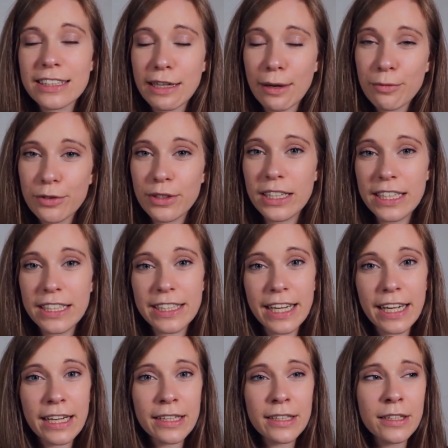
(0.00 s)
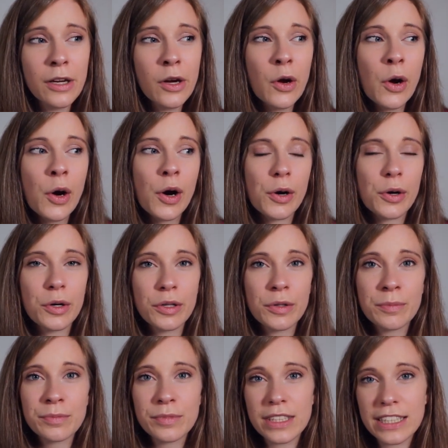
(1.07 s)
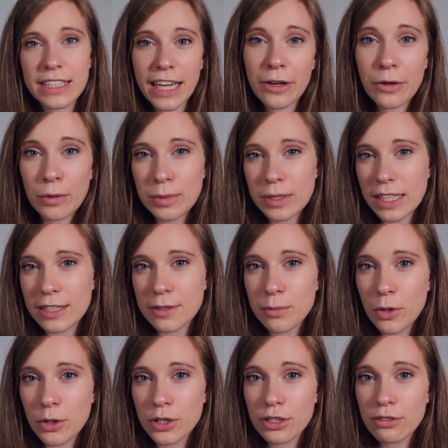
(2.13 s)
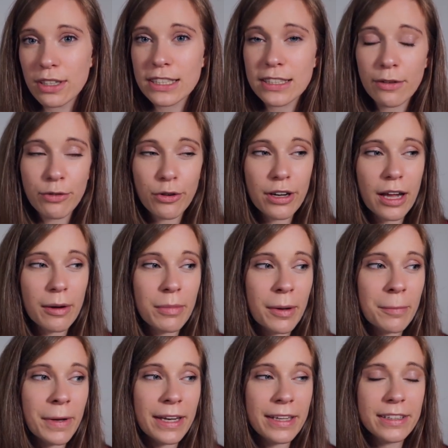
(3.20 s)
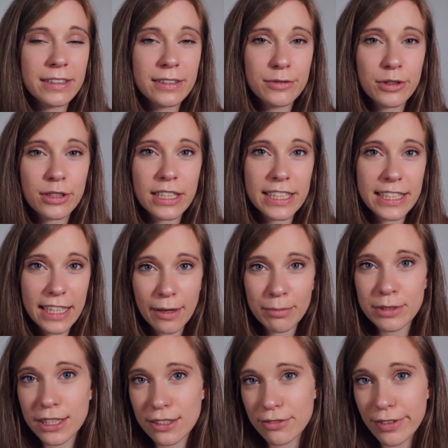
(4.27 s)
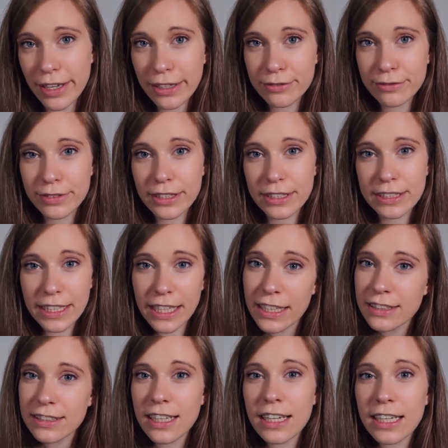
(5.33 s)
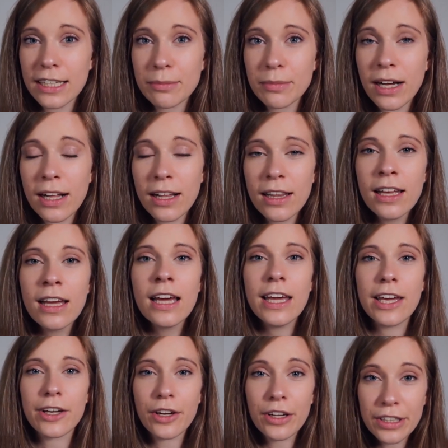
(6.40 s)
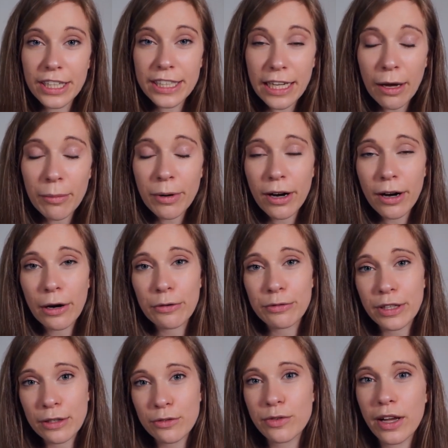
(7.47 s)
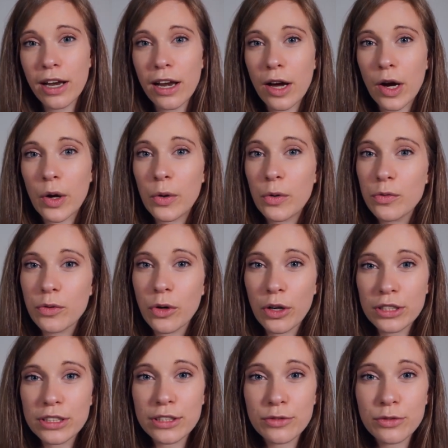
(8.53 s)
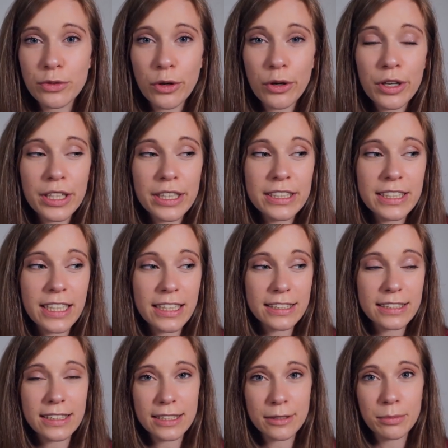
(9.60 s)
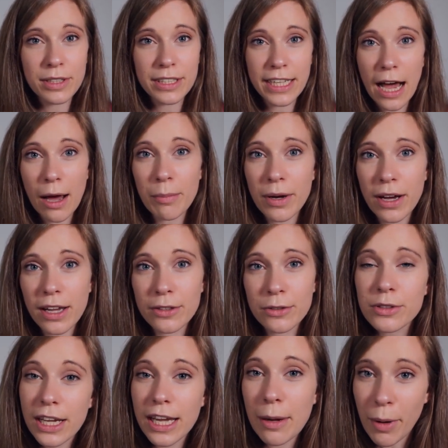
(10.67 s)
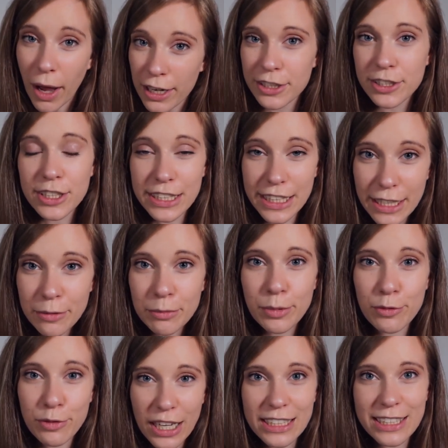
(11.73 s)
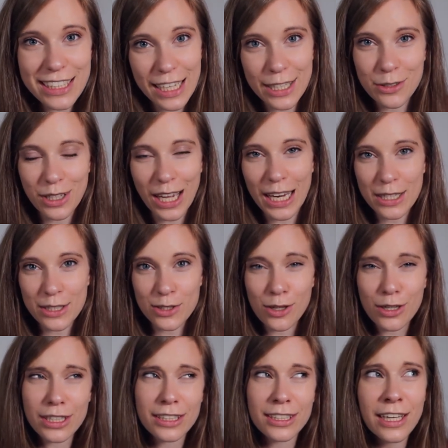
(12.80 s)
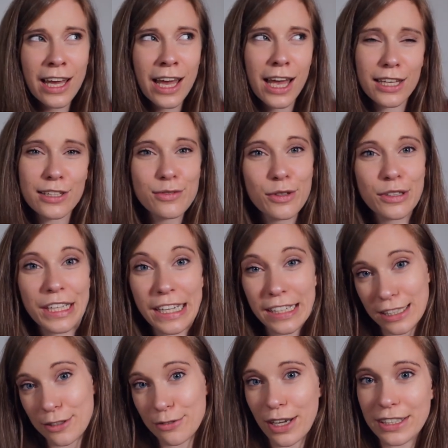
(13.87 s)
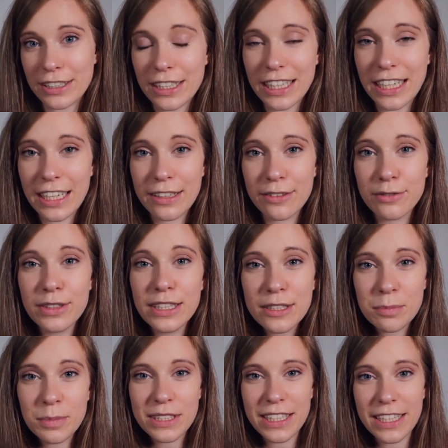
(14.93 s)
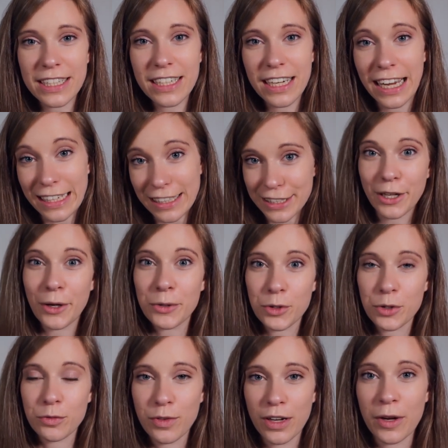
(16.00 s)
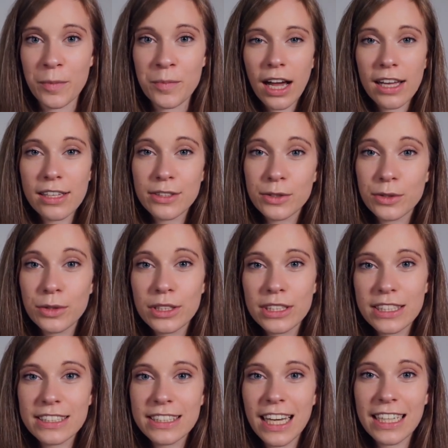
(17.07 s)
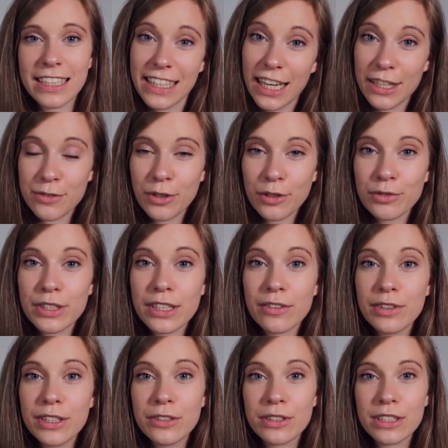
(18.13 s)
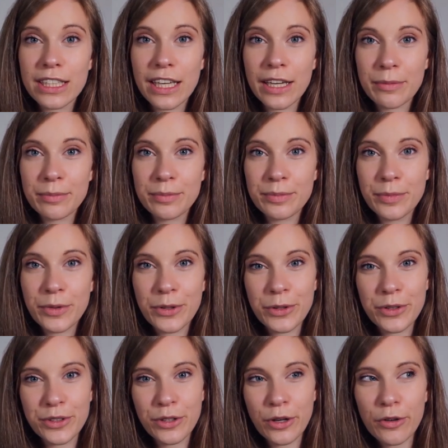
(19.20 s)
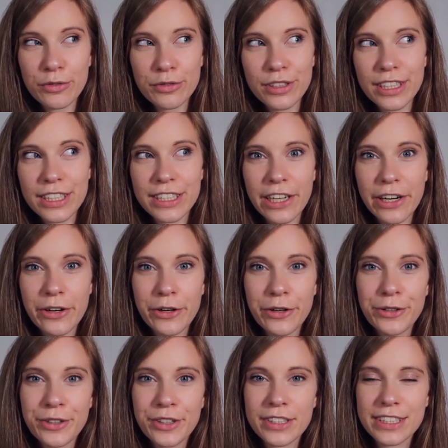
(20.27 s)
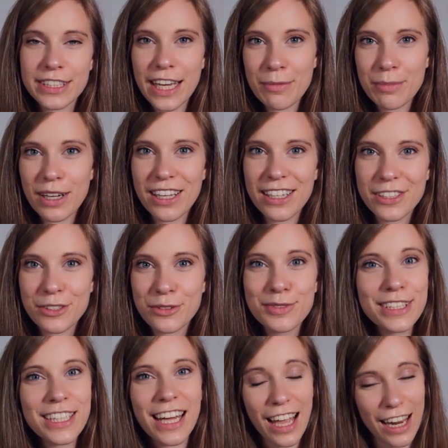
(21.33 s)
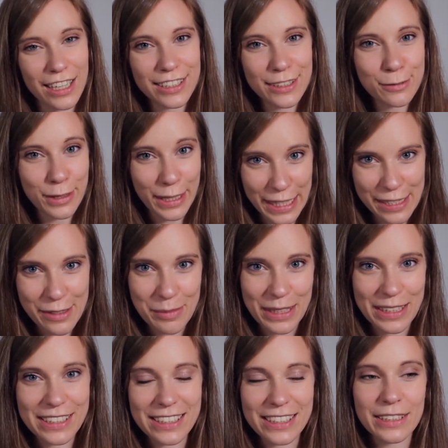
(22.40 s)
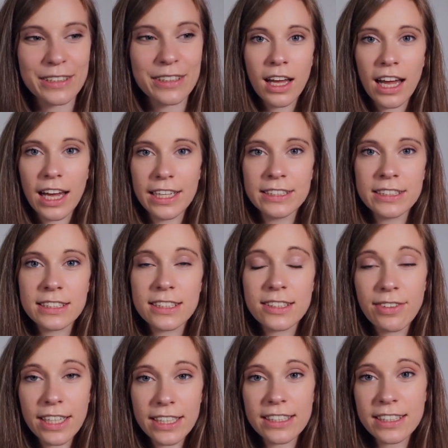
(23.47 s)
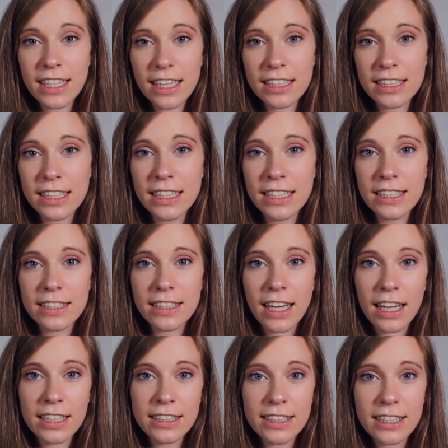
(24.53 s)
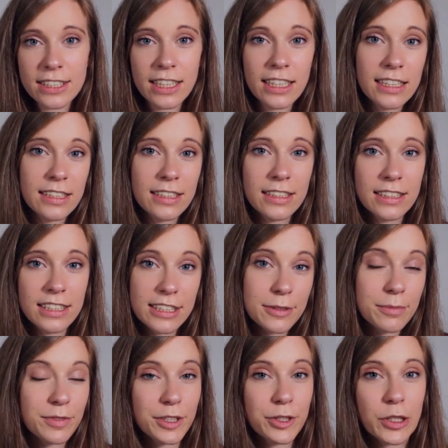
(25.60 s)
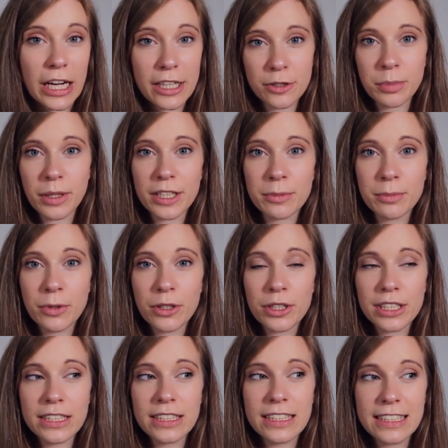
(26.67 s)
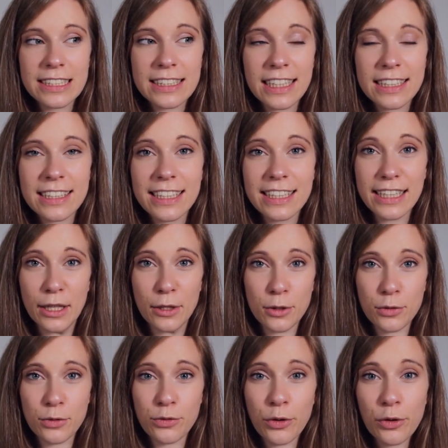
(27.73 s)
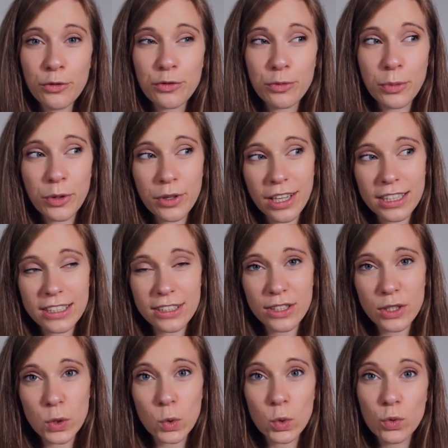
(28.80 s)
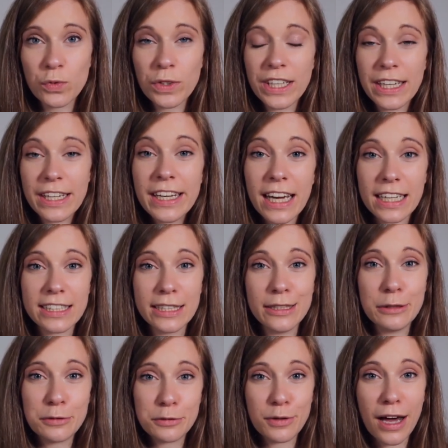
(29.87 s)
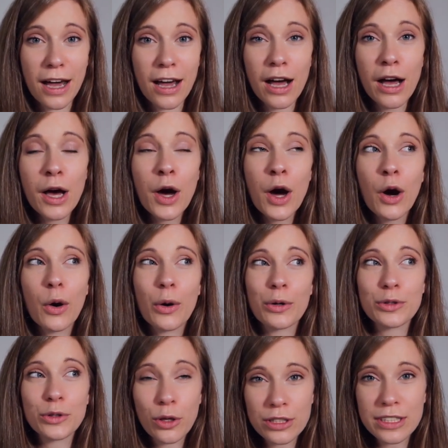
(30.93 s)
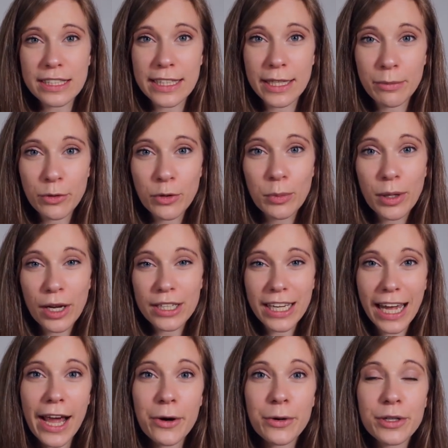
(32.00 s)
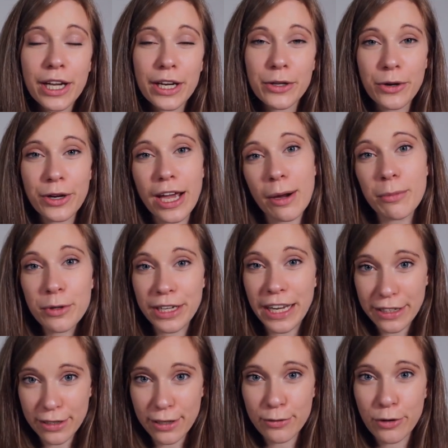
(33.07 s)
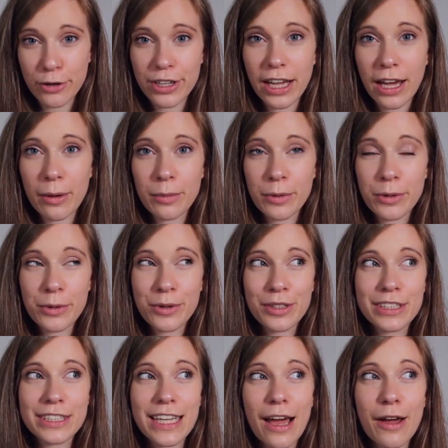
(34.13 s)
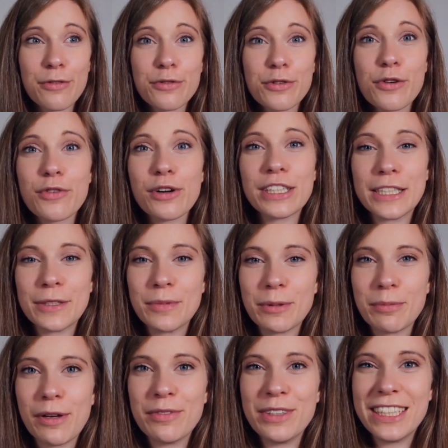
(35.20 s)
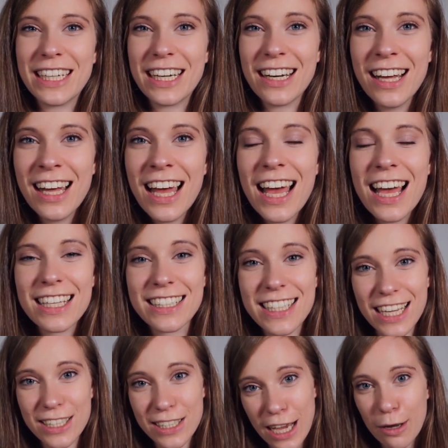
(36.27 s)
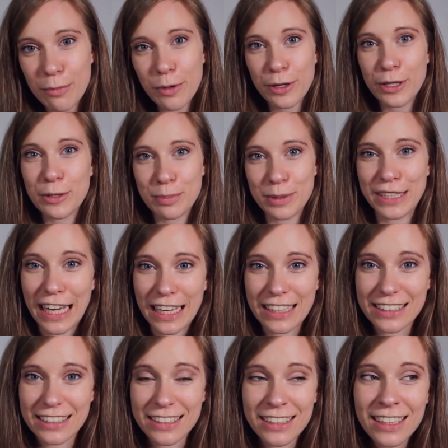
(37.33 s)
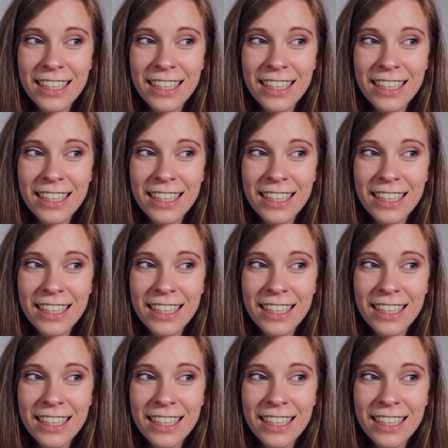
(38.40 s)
Ich habe viele Ideen und um, ähm, die ich gerne umsetzen möchte. Was davon aber am Ende wirklich klappt, das werden wir sehen, sage ich mal. Ihr könnt euch aber auf jeden Fall auf Content freuen, der sich mit Japan oder japanischen Dingen befasst. Also keine Sorge, es wird ähnlich weitergehen, wie es bisher eigentlich auch schon war. Also kurz gesagt, ja, es wird wieder Videos geben und hoffentlich auch sehr bald schon wieder relativ regelmäßig. Eine zweite Sache, die ich an dieser Stelle in diesem Video ansprechen möchte, ist, dass ich jetzt fünf Monate so gut wie inaktiv war und trotzdem über 300 neue Abonnenten gewonnen habe. Und dafür wollte ich mich mal wieder sehr stark bei euch bedanken.